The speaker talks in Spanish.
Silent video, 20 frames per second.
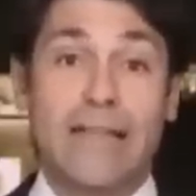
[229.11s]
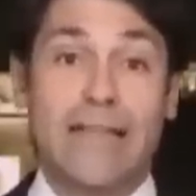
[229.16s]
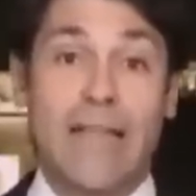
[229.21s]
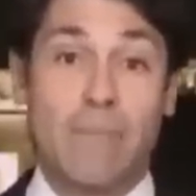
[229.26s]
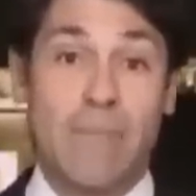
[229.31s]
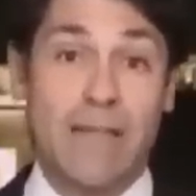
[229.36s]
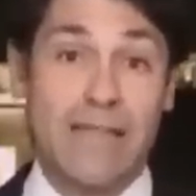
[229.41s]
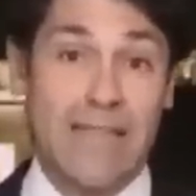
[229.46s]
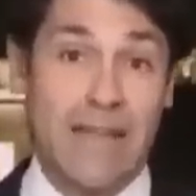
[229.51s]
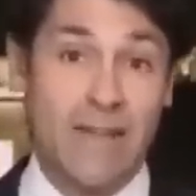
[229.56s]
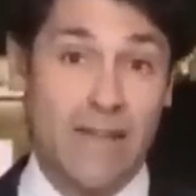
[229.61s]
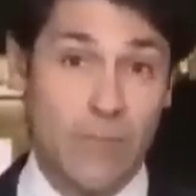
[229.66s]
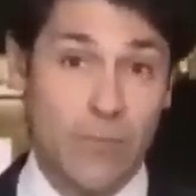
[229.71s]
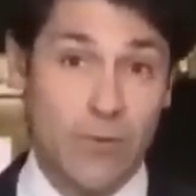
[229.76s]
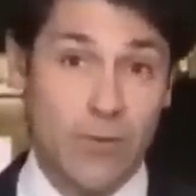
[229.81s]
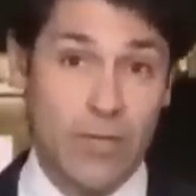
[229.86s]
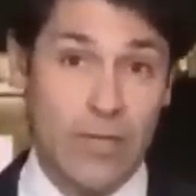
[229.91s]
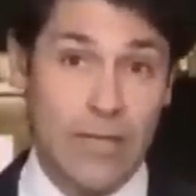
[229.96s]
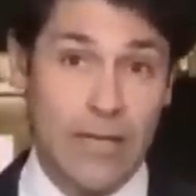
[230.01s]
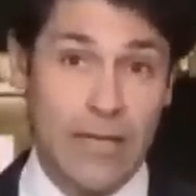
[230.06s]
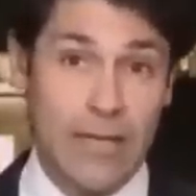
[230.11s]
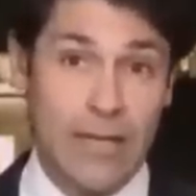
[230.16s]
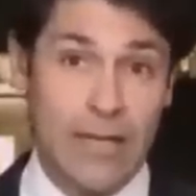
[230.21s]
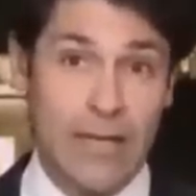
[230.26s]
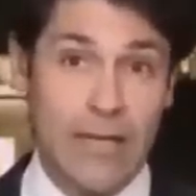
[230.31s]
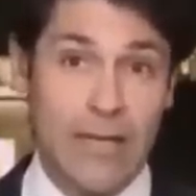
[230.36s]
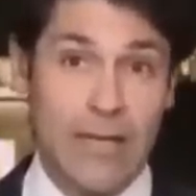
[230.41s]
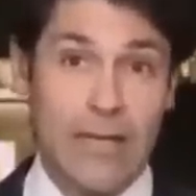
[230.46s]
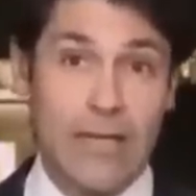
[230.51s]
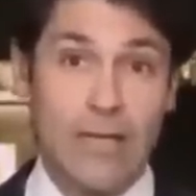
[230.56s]
También sabemos
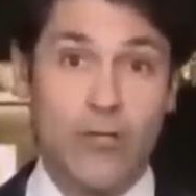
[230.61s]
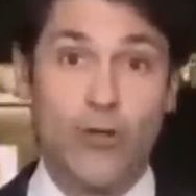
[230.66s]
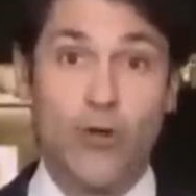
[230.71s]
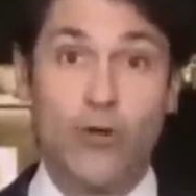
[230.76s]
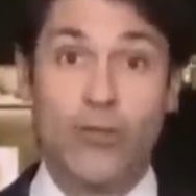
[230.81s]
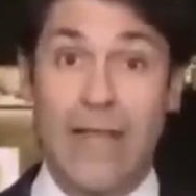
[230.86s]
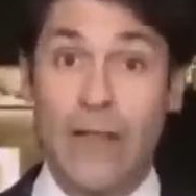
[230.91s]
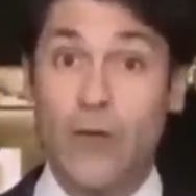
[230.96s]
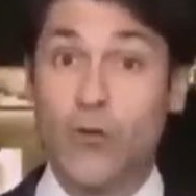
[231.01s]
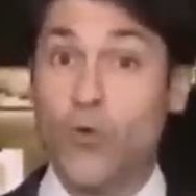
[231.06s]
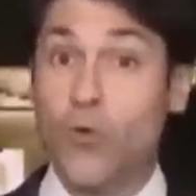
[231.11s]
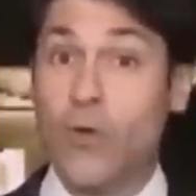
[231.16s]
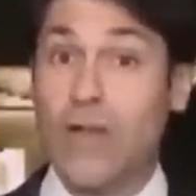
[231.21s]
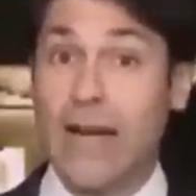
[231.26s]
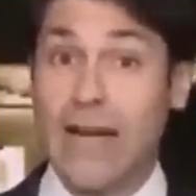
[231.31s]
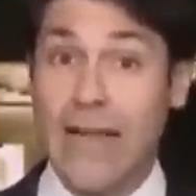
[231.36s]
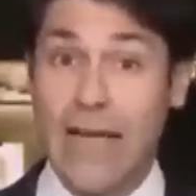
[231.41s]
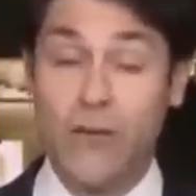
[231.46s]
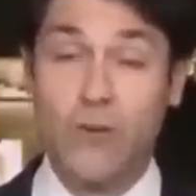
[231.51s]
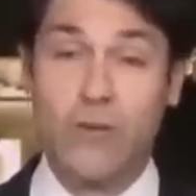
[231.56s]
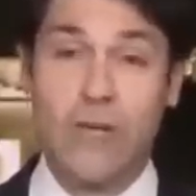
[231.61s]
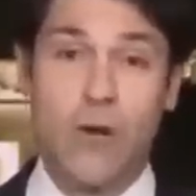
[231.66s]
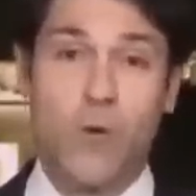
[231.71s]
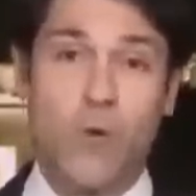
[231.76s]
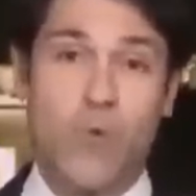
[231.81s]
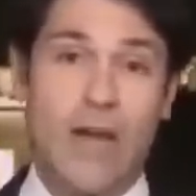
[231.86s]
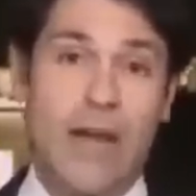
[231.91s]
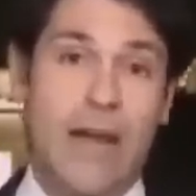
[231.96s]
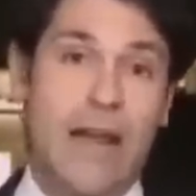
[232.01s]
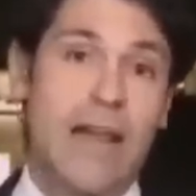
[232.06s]
que soldados ucranianos
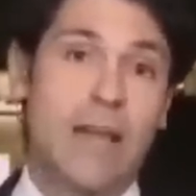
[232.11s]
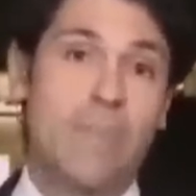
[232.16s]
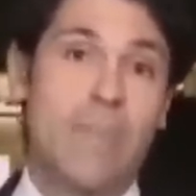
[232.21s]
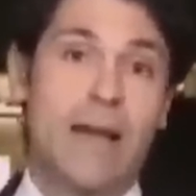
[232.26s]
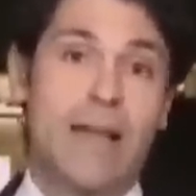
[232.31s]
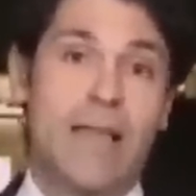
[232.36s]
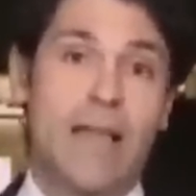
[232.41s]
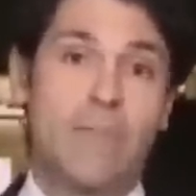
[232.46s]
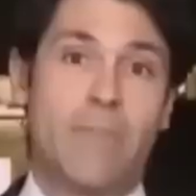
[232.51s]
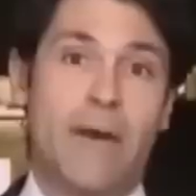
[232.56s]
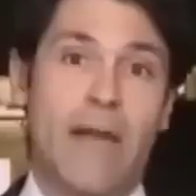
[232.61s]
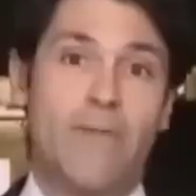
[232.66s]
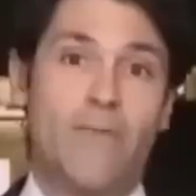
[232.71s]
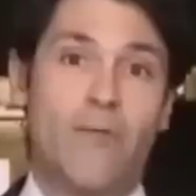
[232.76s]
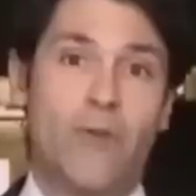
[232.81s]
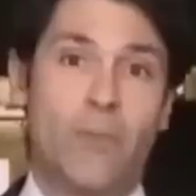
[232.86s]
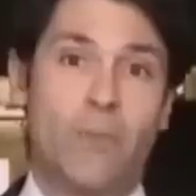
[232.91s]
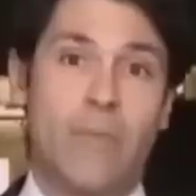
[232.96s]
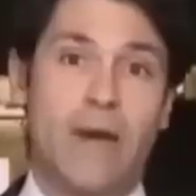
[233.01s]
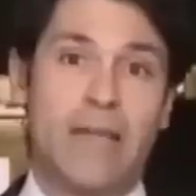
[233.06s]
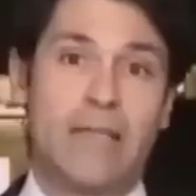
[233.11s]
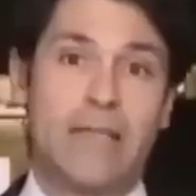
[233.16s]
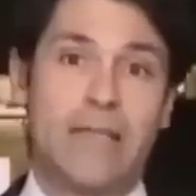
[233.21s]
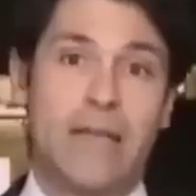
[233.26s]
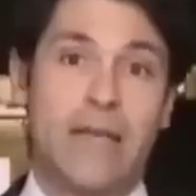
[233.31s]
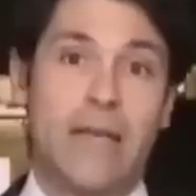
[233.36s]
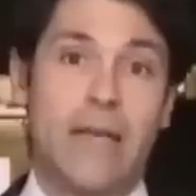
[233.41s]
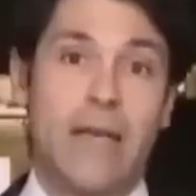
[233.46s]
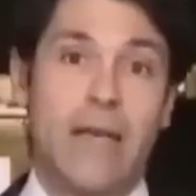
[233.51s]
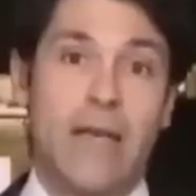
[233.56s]
acudirán a Alemania para
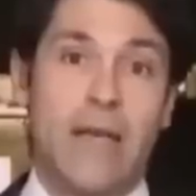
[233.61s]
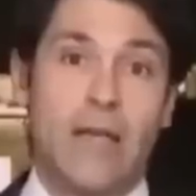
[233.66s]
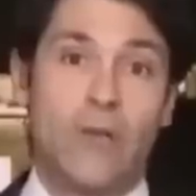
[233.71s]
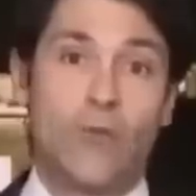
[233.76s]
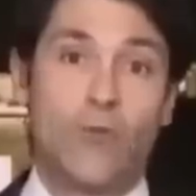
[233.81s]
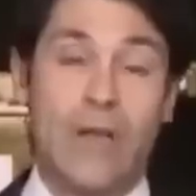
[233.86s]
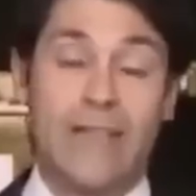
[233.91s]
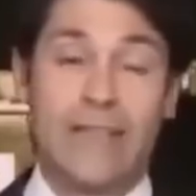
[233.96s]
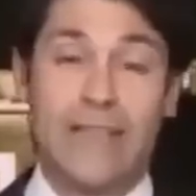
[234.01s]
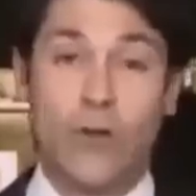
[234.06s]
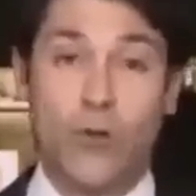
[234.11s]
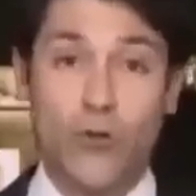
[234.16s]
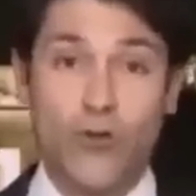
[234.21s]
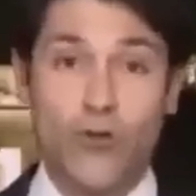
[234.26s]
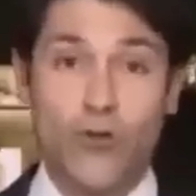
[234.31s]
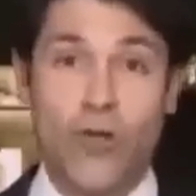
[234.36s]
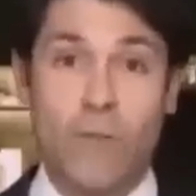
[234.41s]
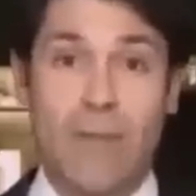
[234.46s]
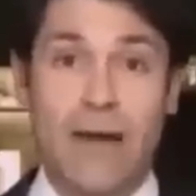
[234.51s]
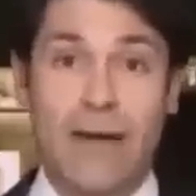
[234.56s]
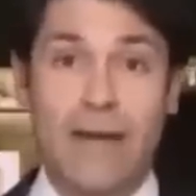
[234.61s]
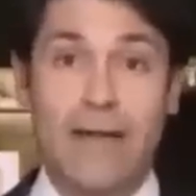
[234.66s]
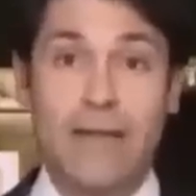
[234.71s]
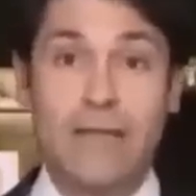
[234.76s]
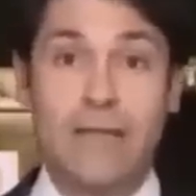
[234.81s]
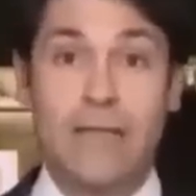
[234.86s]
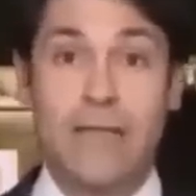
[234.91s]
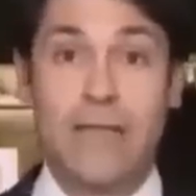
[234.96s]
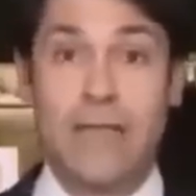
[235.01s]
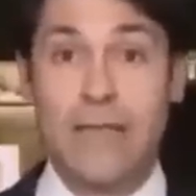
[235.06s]
formarse durante ocho
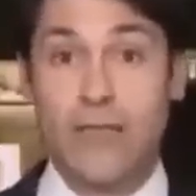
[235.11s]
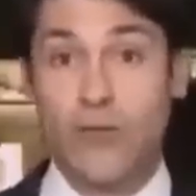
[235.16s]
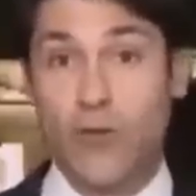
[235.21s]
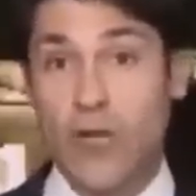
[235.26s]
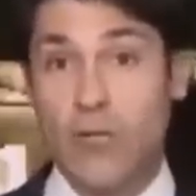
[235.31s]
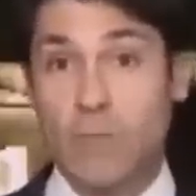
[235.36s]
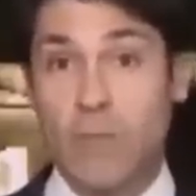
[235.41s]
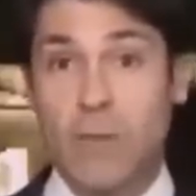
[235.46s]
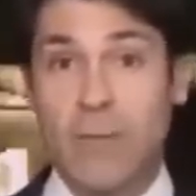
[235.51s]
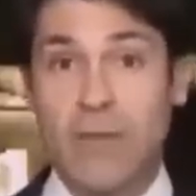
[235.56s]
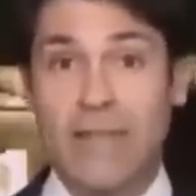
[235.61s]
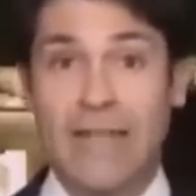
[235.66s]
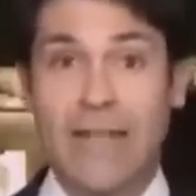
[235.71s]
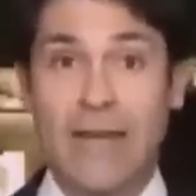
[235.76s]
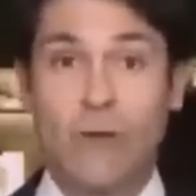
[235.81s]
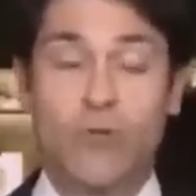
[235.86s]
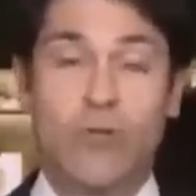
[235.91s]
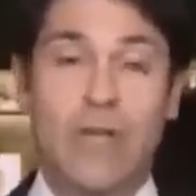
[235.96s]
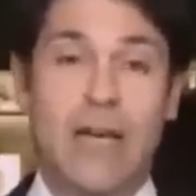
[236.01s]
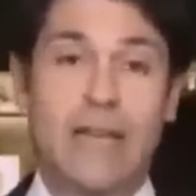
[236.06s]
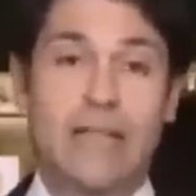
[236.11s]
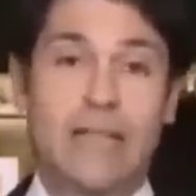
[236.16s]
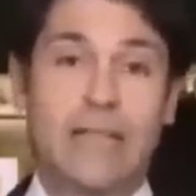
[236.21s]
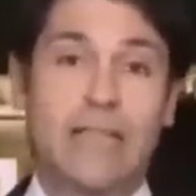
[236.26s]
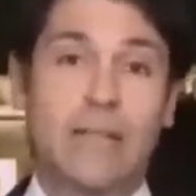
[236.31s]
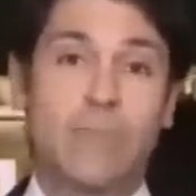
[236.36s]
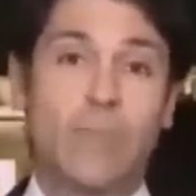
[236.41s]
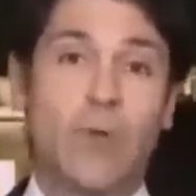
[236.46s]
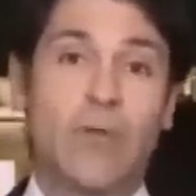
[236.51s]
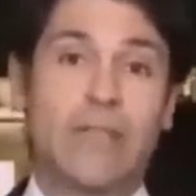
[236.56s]
semanas y esto les permitirá usar
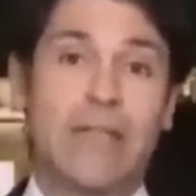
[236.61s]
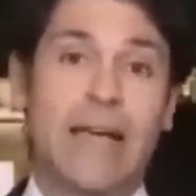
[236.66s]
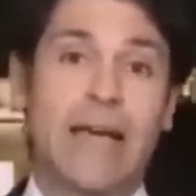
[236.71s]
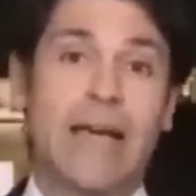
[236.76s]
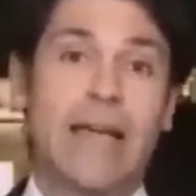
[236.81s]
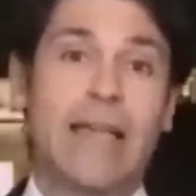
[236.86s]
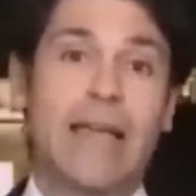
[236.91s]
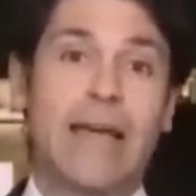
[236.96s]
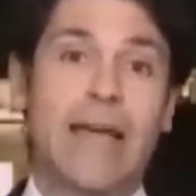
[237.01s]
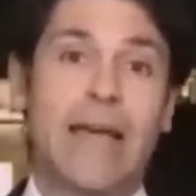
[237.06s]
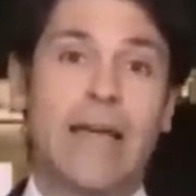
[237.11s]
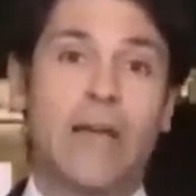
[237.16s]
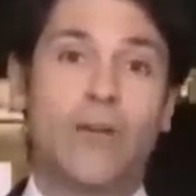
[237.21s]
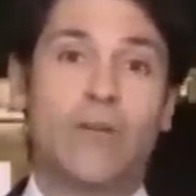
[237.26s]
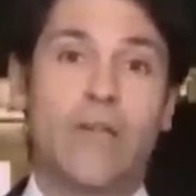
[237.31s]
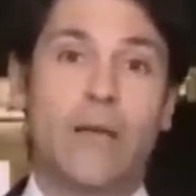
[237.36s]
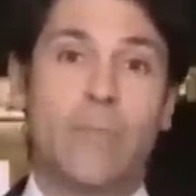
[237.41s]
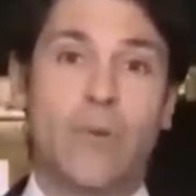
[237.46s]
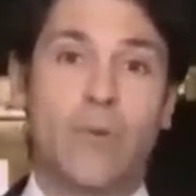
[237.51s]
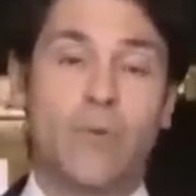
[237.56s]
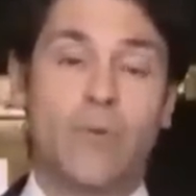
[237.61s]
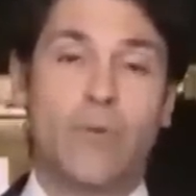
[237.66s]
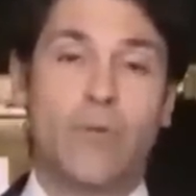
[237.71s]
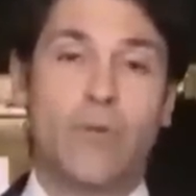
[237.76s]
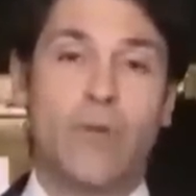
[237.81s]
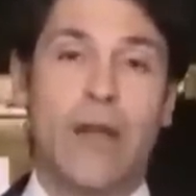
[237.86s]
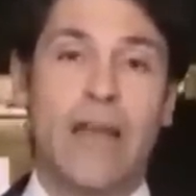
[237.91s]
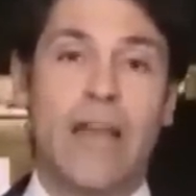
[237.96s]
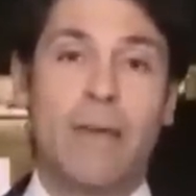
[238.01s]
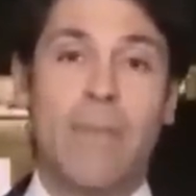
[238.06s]
este tipo de tanque ligero de
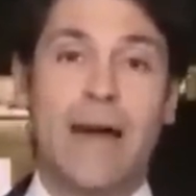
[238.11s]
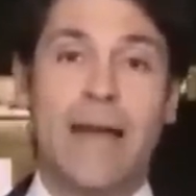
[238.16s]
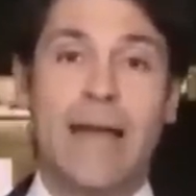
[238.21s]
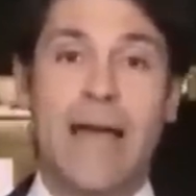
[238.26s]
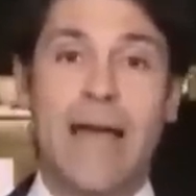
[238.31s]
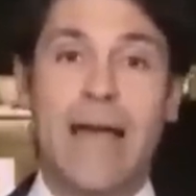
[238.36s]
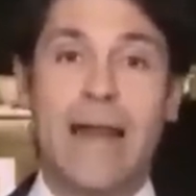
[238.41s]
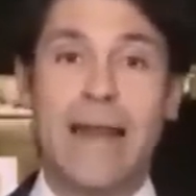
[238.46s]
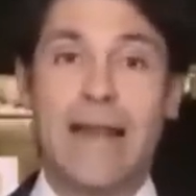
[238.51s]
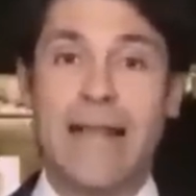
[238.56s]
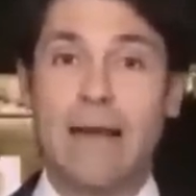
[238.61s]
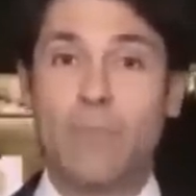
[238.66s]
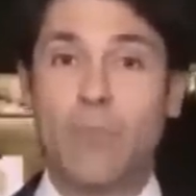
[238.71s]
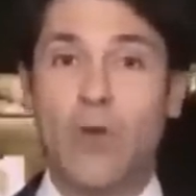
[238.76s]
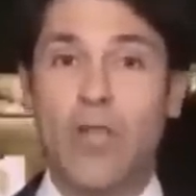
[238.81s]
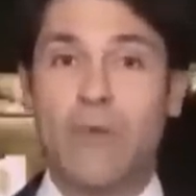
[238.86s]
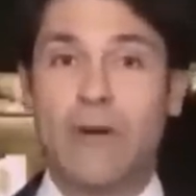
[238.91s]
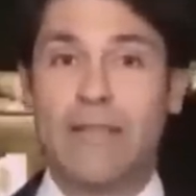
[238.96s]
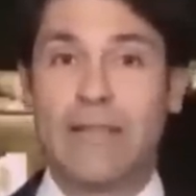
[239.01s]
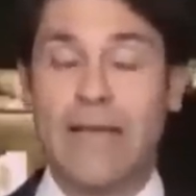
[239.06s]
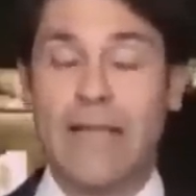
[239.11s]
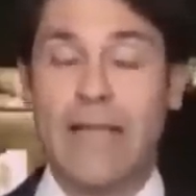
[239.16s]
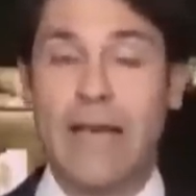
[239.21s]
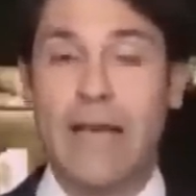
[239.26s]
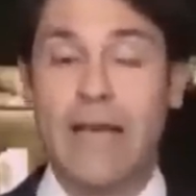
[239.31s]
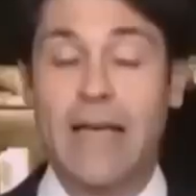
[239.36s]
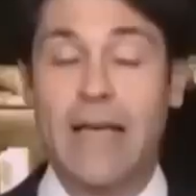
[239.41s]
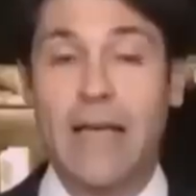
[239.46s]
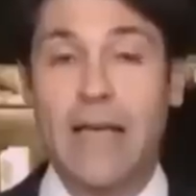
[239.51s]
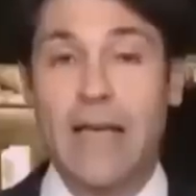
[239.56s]
producción alemana en el campo de
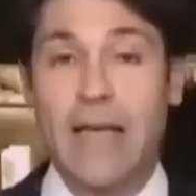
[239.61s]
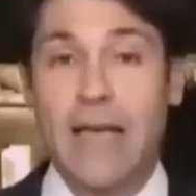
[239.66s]
batalla.